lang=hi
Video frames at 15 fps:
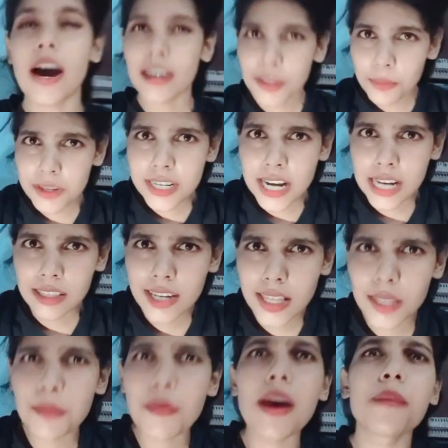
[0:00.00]
तो आखिर में जाते
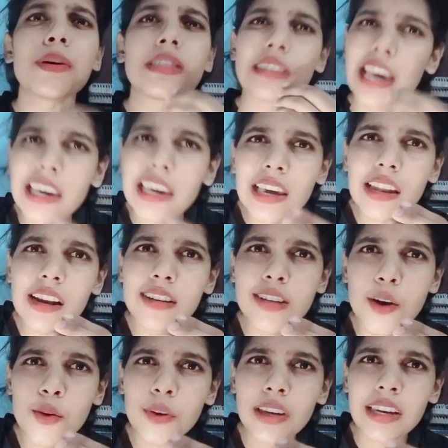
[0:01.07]
जाते मैं बस यही कहना
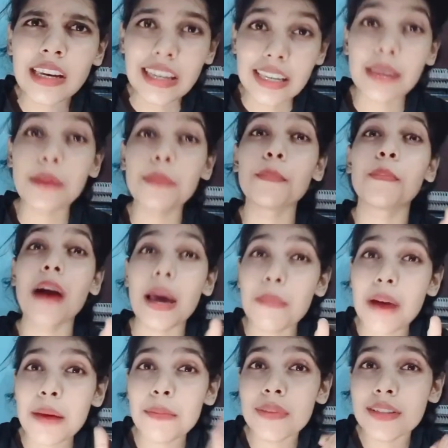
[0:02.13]
चाहूंगी कि बाय
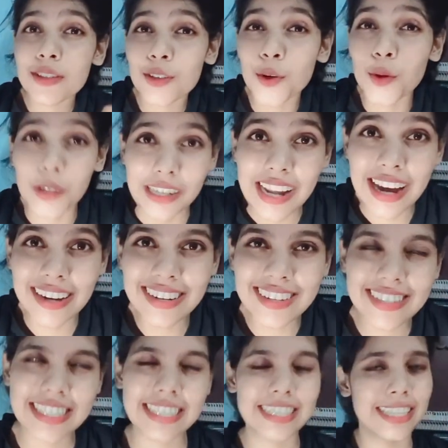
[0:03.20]
बाय मिस गुड नाइट
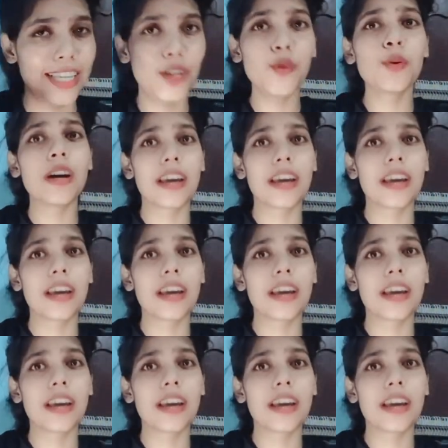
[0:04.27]
सी